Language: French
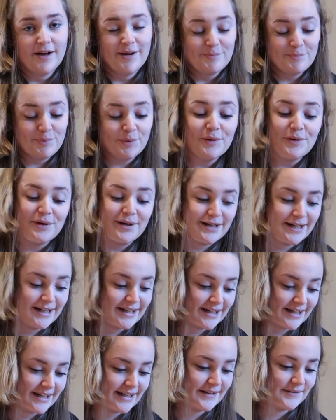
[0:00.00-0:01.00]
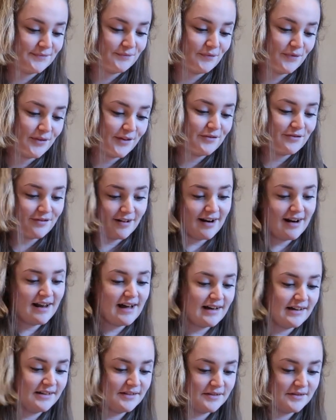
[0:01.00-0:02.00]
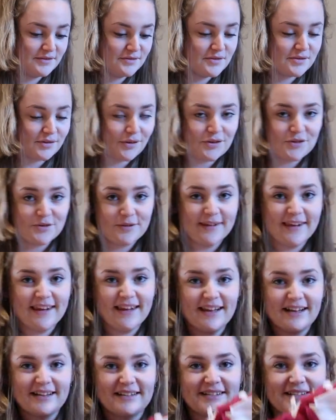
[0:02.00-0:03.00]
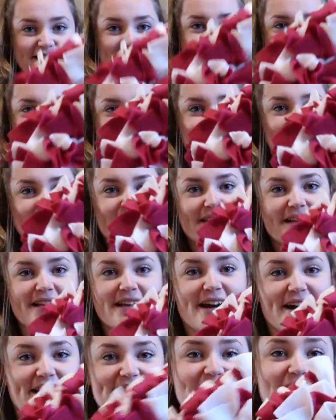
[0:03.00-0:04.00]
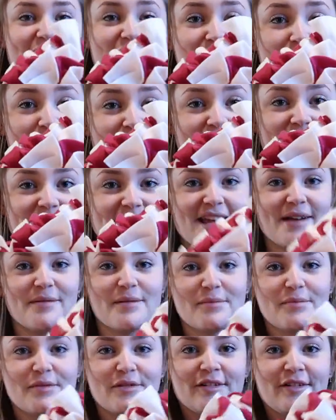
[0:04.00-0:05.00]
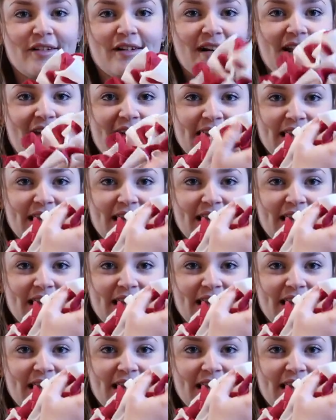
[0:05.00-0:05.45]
Bon, voilà où j'en suis. Ça commence, hein, mais bon, euh, là,